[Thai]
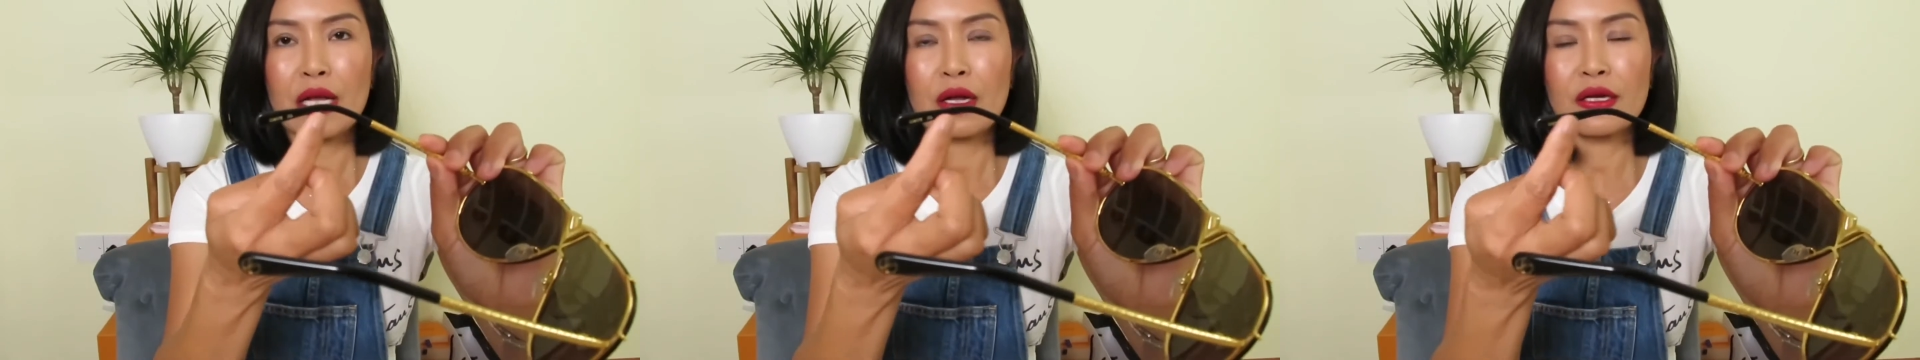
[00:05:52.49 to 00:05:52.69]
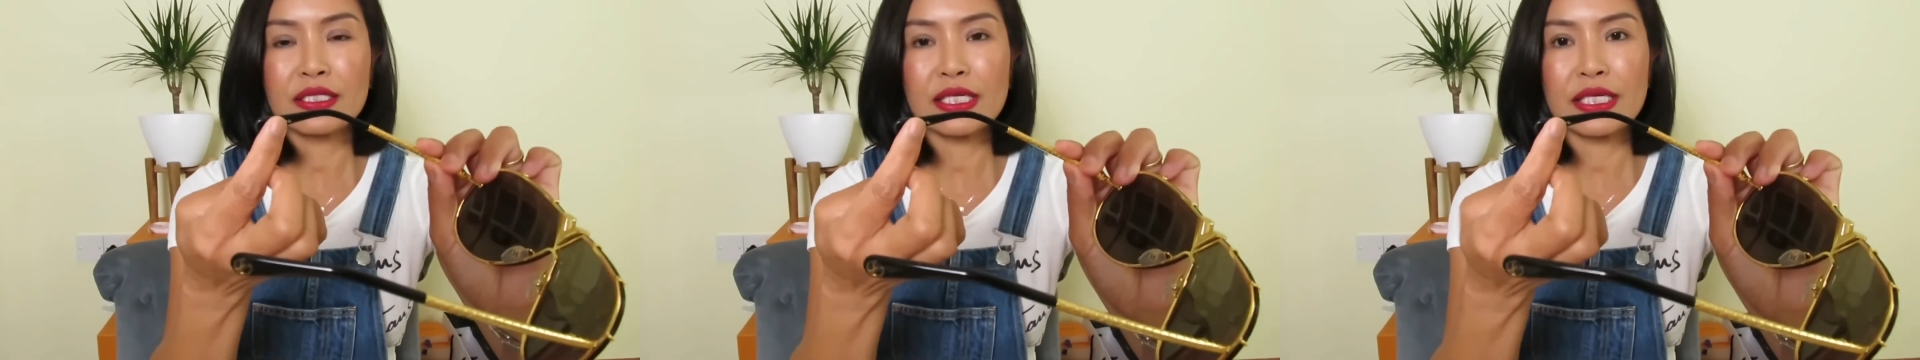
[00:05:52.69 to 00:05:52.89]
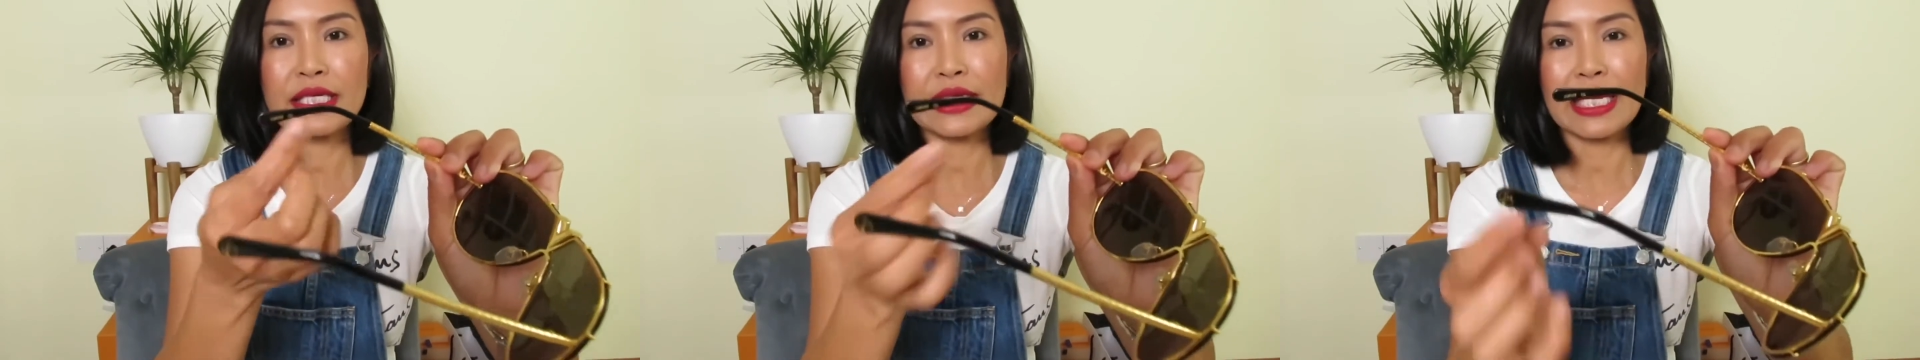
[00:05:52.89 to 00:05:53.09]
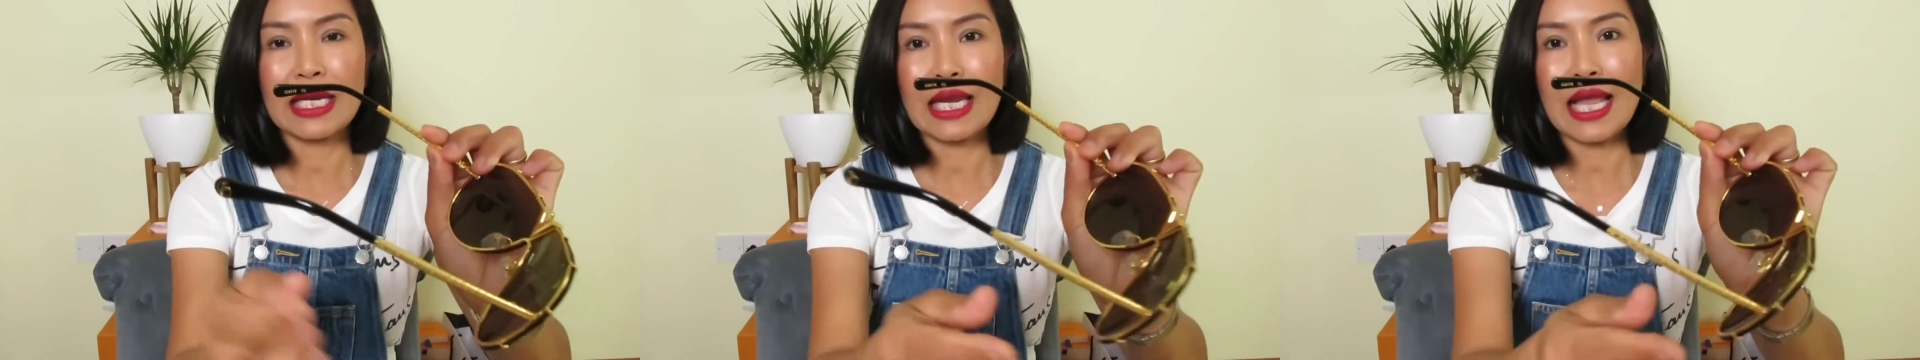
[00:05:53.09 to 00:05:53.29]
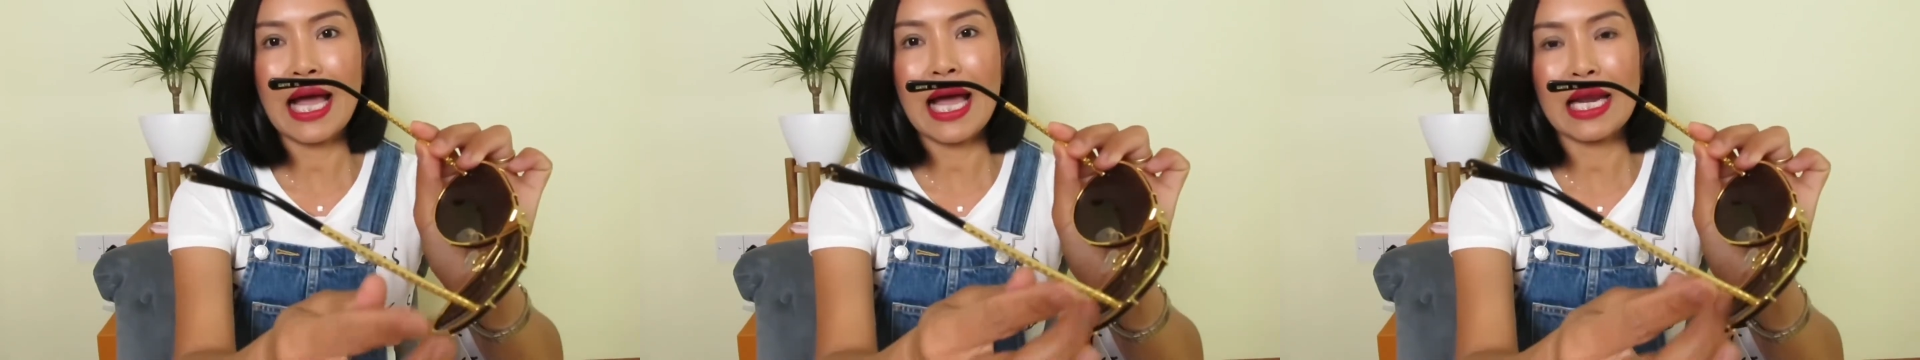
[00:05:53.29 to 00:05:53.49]
ก็จะเขียน
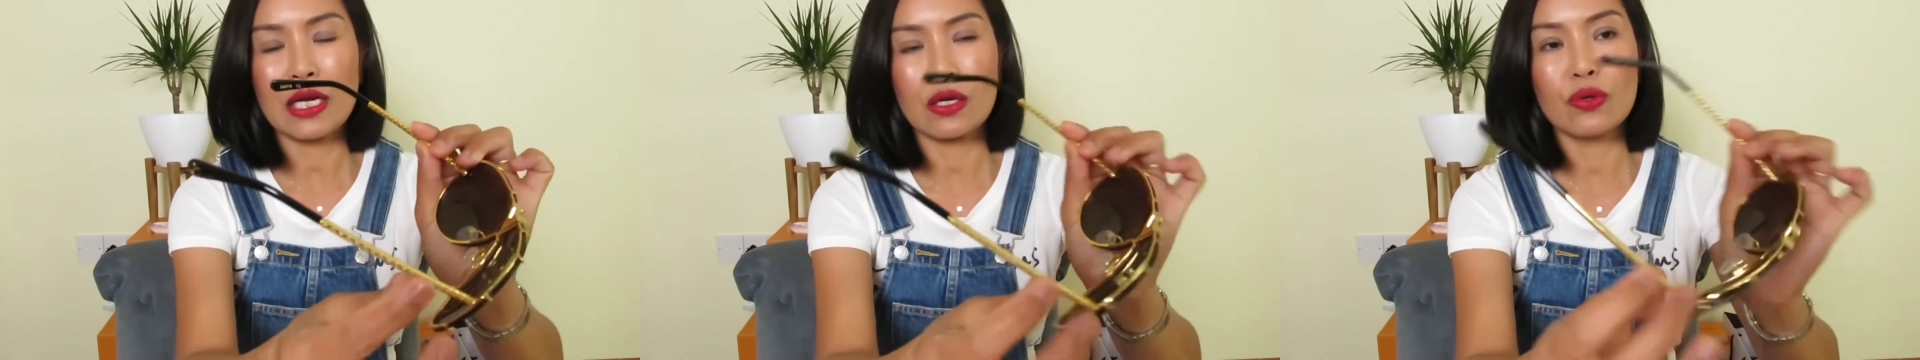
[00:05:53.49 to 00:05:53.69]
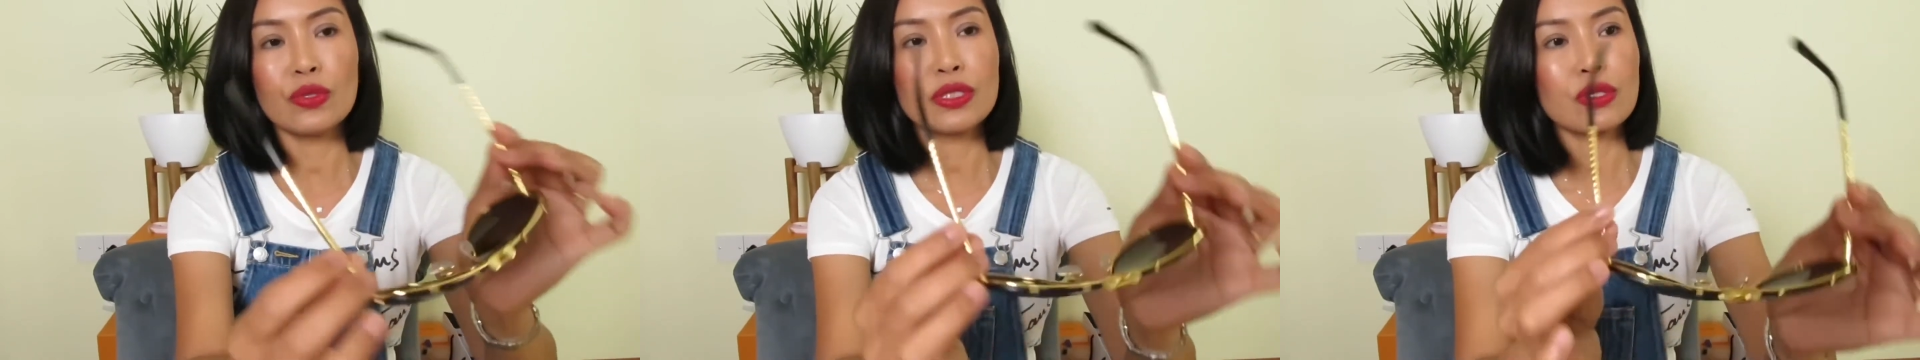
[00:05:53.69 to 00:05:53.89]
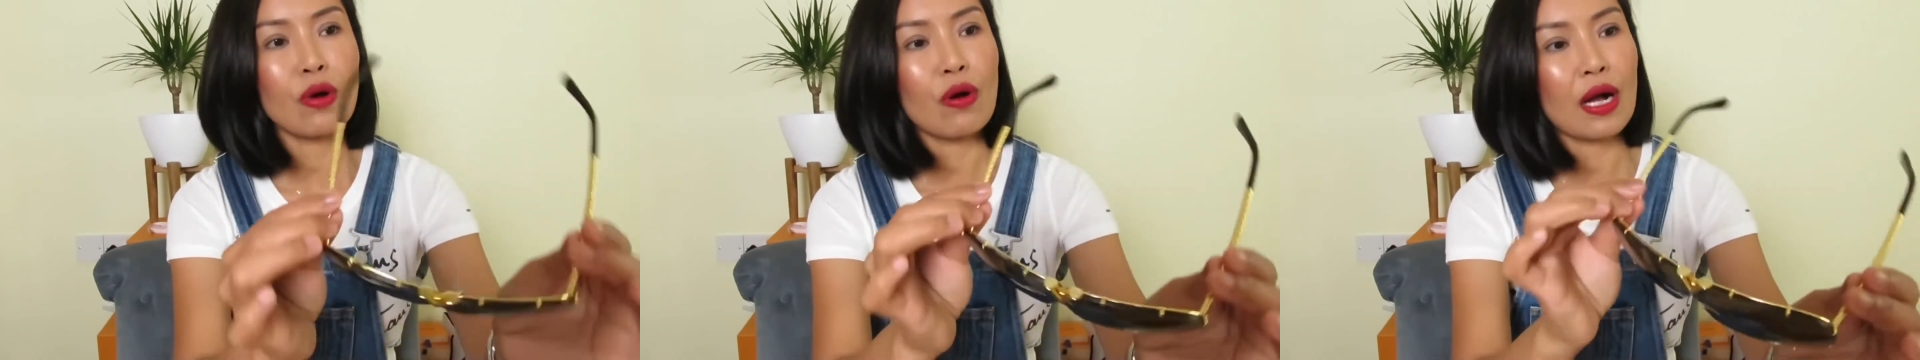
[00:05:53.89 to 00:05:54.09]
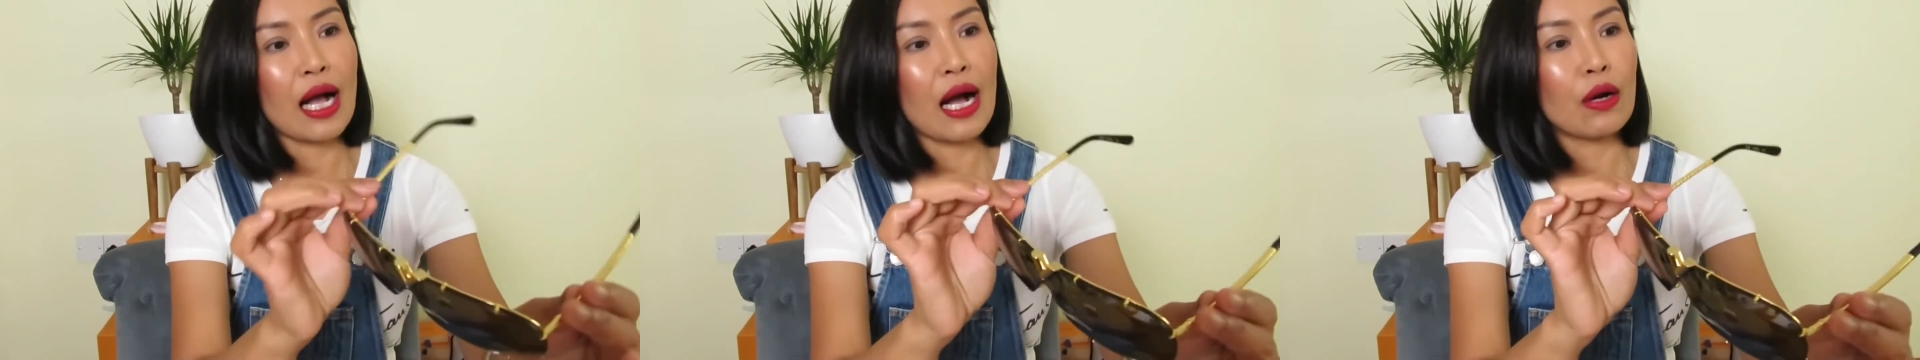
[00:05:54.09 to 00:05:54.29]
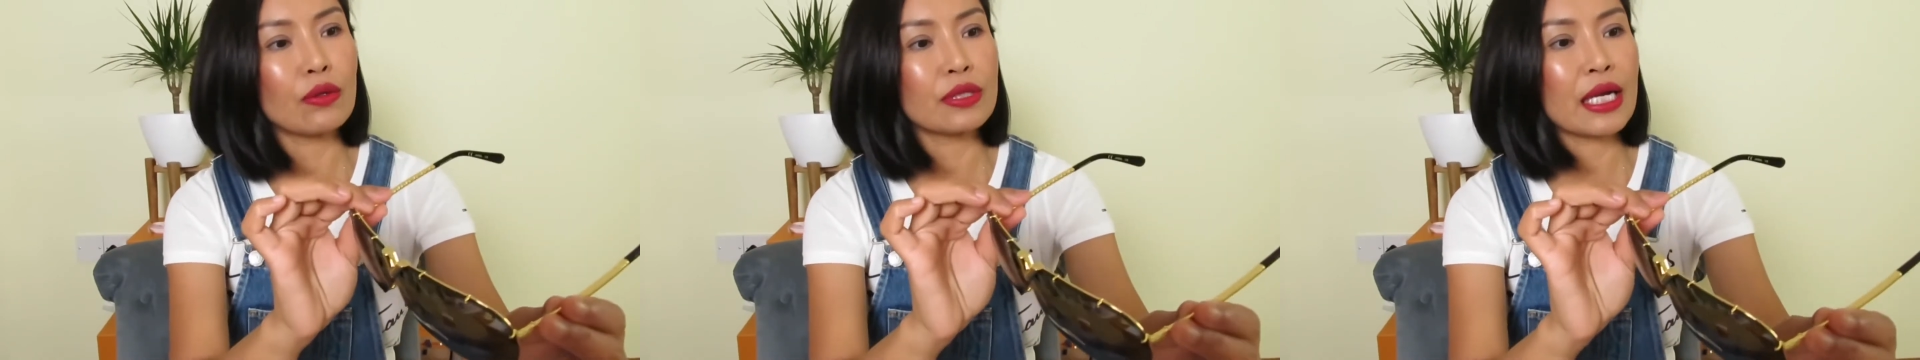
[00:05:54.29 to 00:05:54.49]
รหัสรุ่นของ
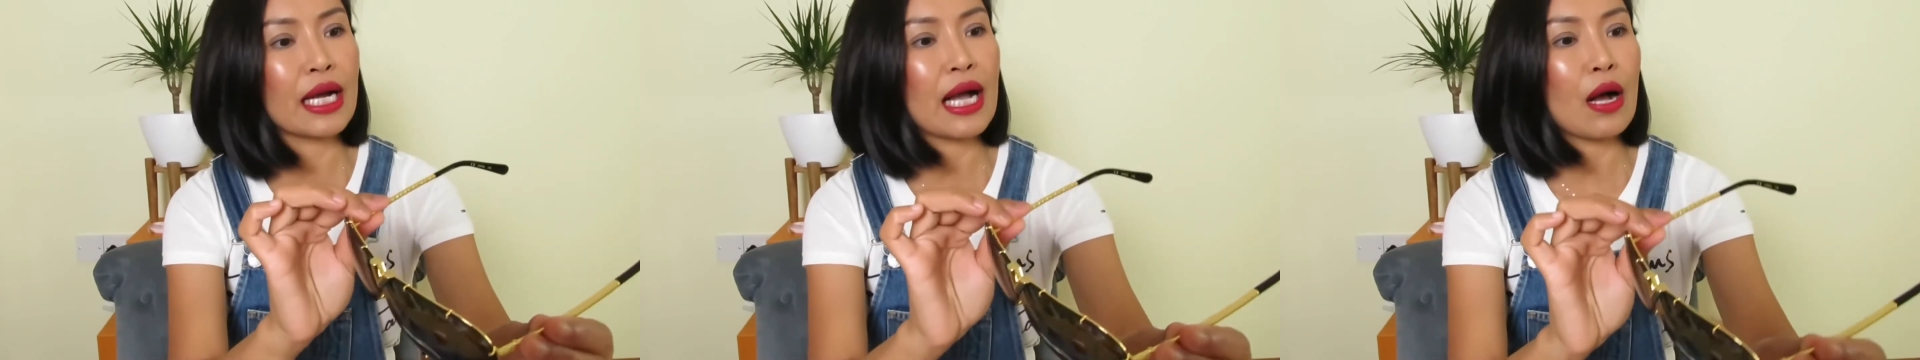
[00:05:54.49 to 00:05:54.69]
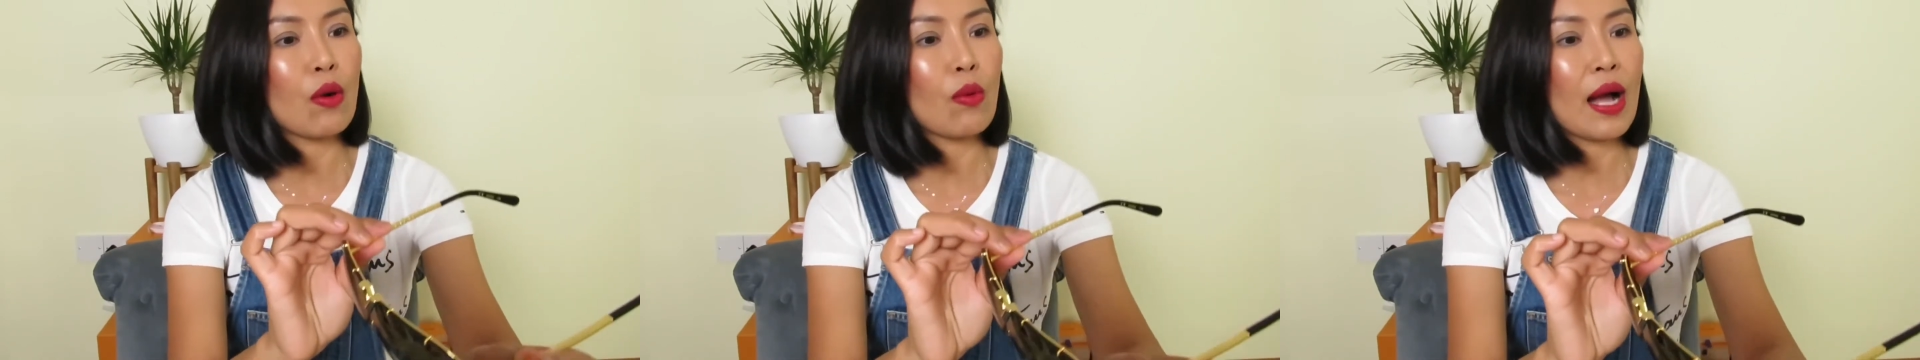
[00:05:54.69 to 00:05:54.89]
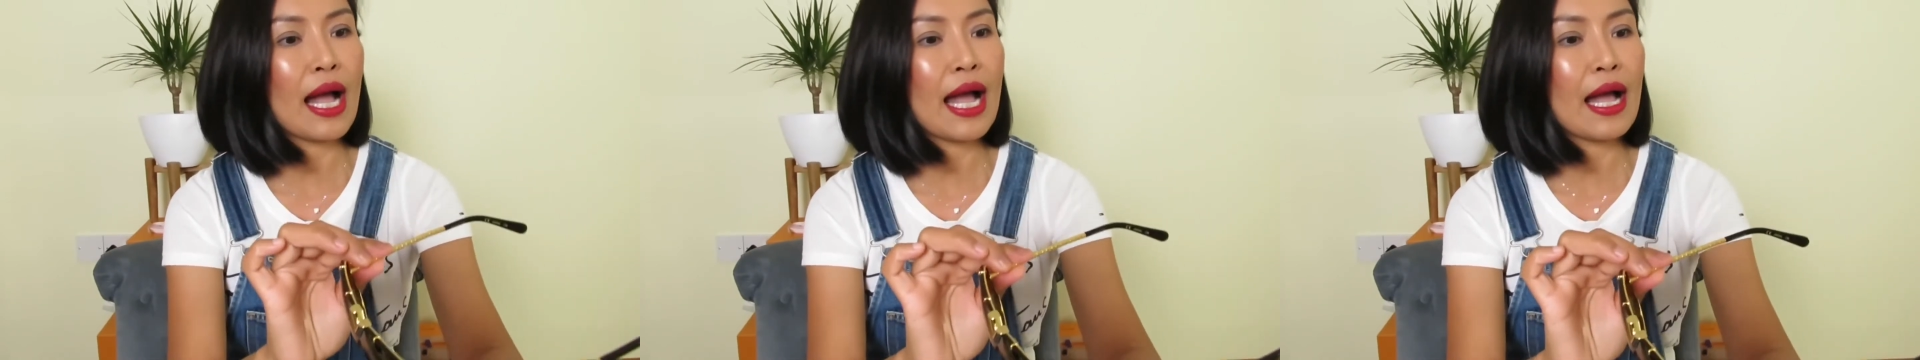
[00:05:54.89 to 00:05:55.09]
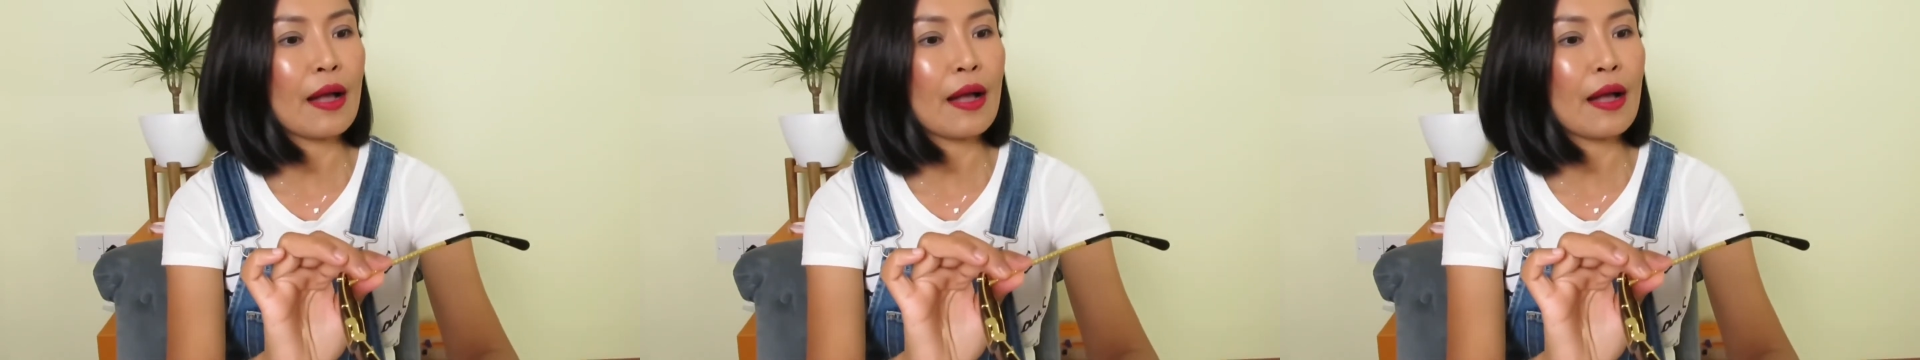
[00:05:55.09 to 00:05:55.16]
เขานะคะว่า